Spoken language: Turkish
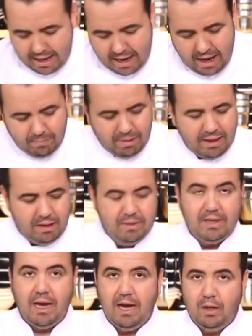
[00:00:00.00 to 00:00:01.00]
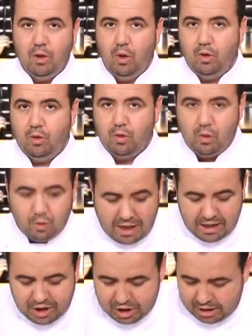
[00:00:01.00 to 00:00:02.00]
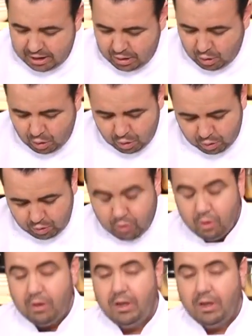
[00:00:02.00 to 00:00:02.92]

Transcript: Elmalarımızı alıyoruz, güzelce yıkıyoruz.